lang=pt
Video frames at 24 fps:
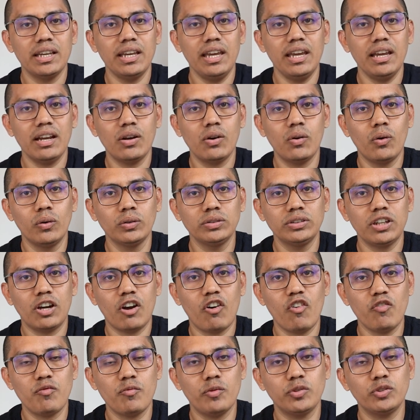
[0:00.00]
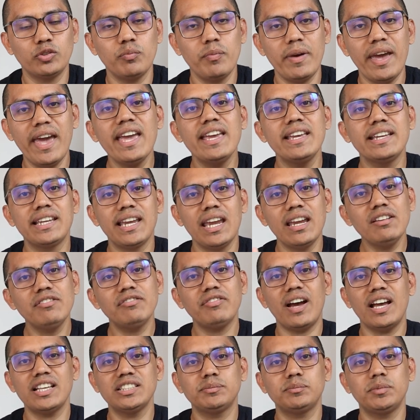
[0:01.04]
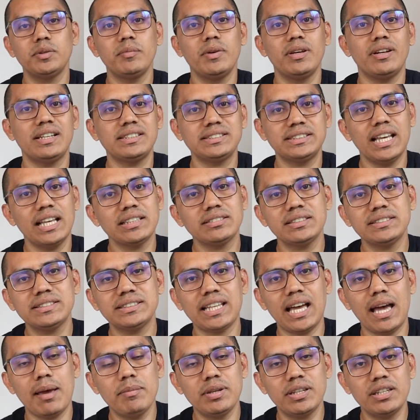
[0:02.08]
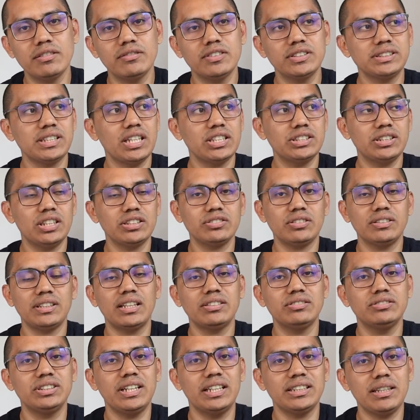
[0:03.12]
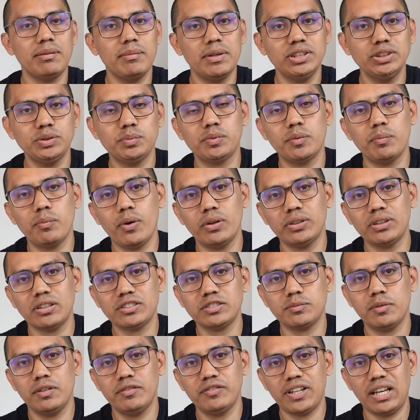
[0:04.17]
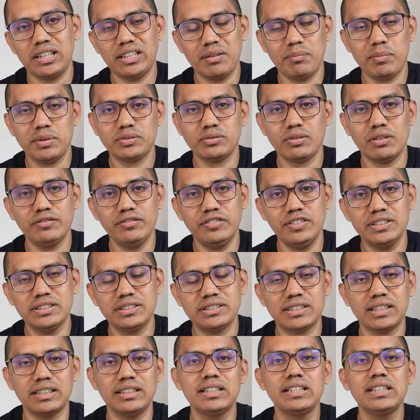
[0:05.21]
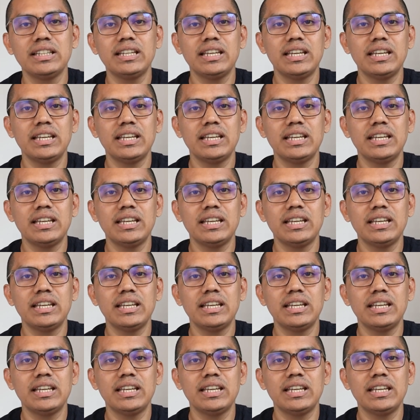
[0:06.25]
é, contagov.br, quem faz o primeiro acesso sabe que você é direcionado diretamente para o portal simplificado da pessoa física.